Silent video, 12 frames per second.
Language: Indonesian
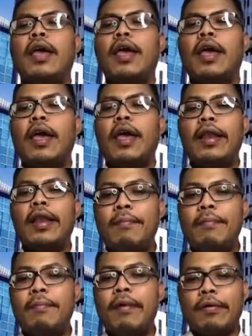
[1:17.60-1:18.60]

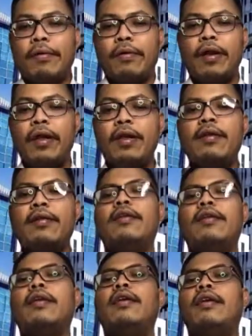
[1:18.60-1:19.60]
ini barcoding,
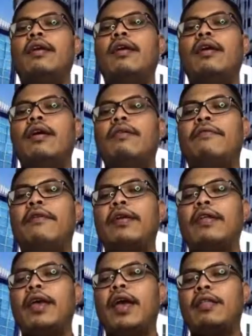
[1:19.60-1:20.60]
jadi uh,
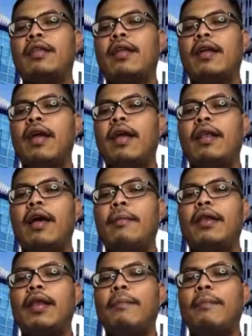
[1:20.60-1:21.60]
finally kita hanya
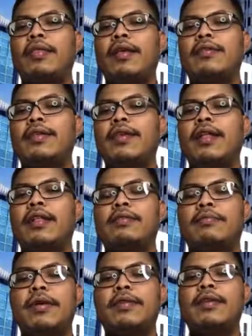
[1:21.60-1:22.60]
dapatnya single
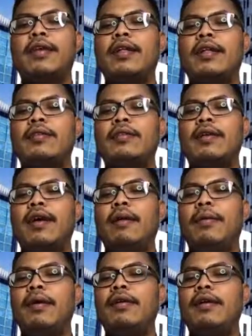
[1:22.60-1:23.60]
space, single
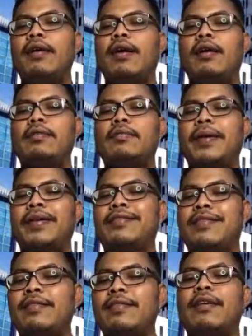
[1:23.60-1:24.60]
apa uh,
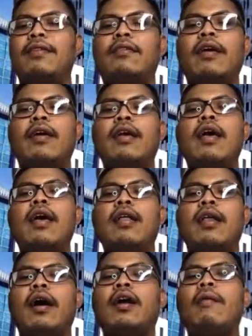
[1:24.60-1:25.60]
spesies gitu ya.
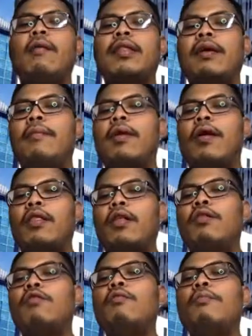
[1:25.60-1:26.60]
Nah kalau meta
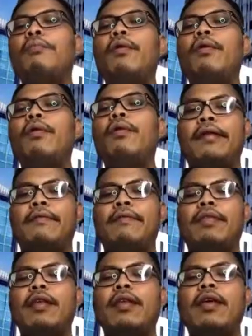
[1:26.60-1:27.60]
barcoding itu kumpulan,
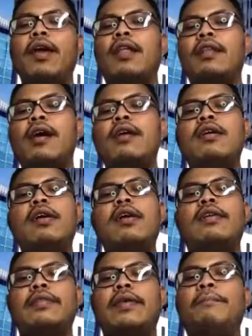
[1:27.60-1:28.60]
jadi kita
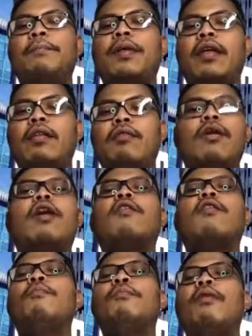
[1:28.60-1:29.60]
sampelnya juga
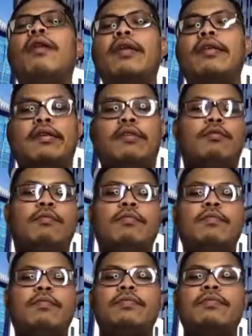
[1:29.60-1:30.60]
kumpulan gitu.
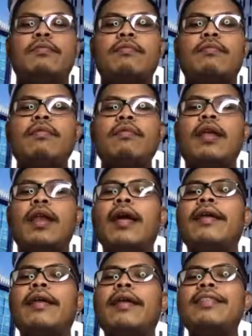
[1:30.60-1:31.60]
Nah
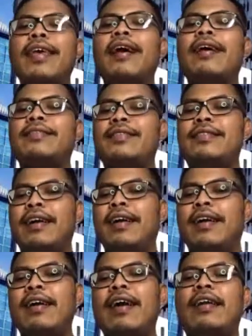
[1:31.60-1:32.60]
nanti
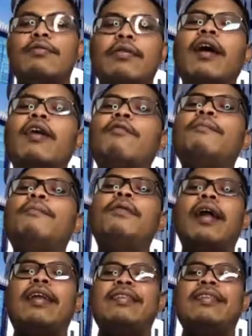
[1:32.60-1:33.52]
hasilnya juga kumpulan,